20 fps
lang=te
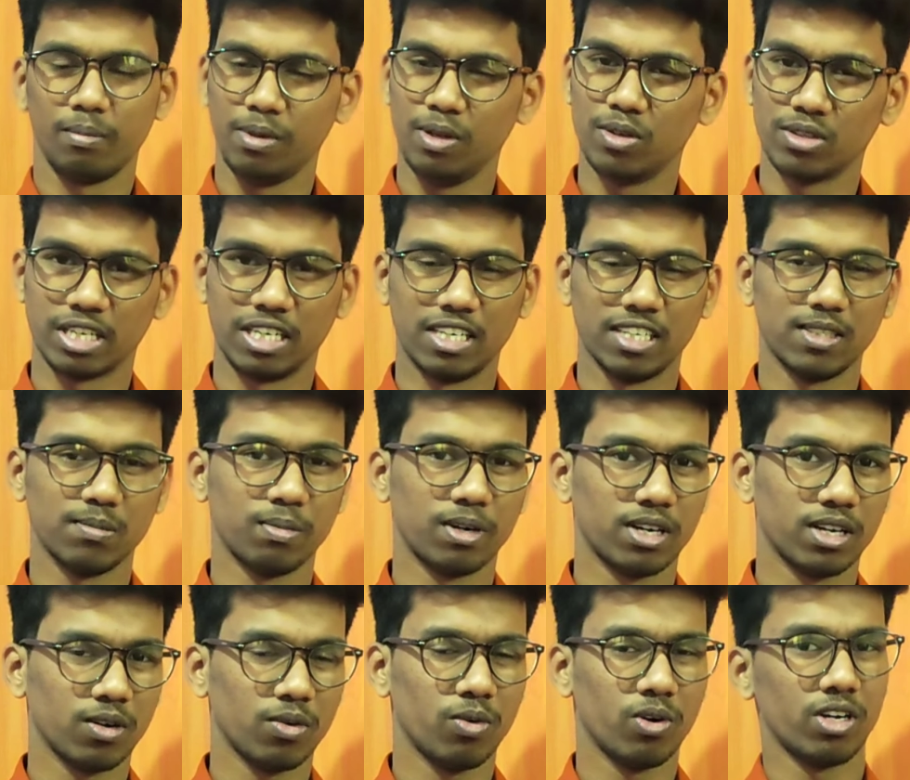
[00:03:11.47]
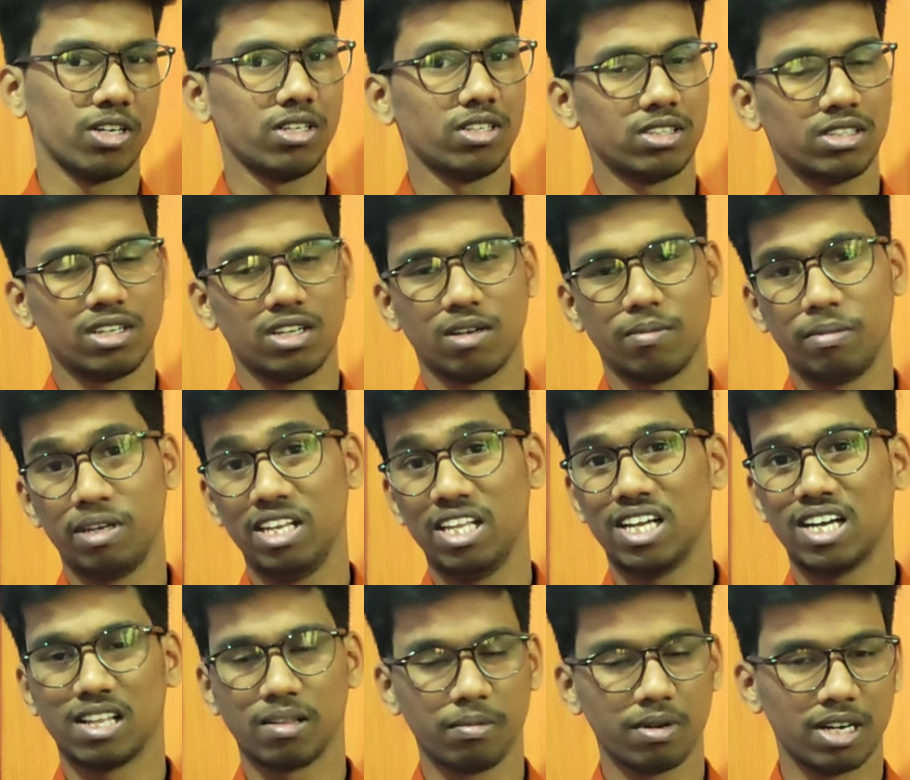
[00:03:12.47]
మీరు సెంటెన్స్ బట్టి ఆ వర్డ్
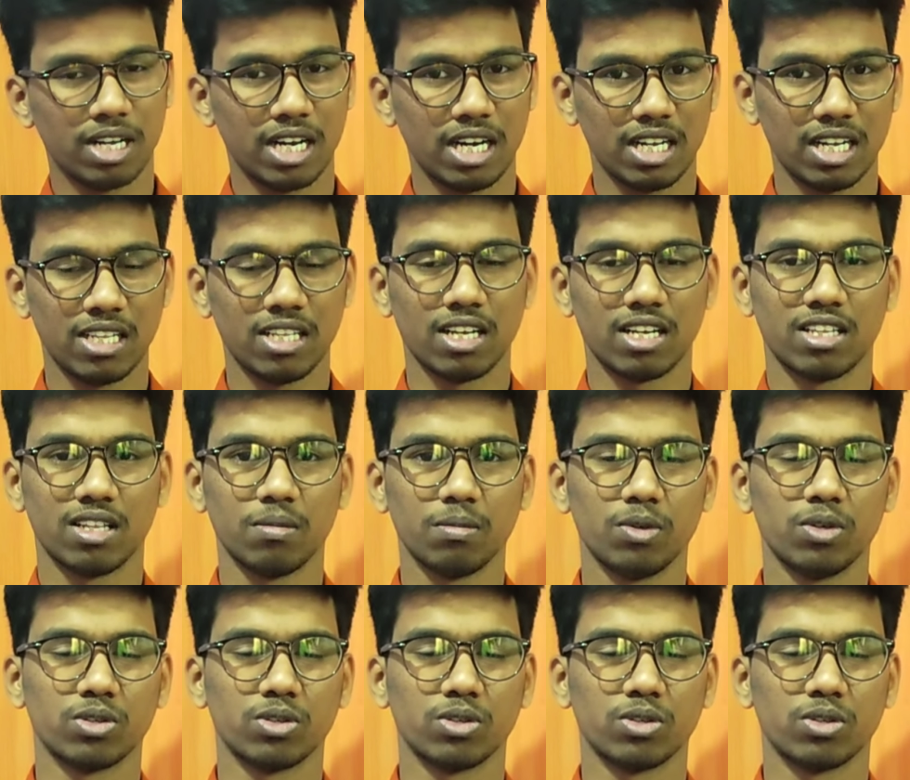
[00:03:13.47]
మీనింగ్ అనేది మీరు డైరెక్ట్గా అయితే అర్థం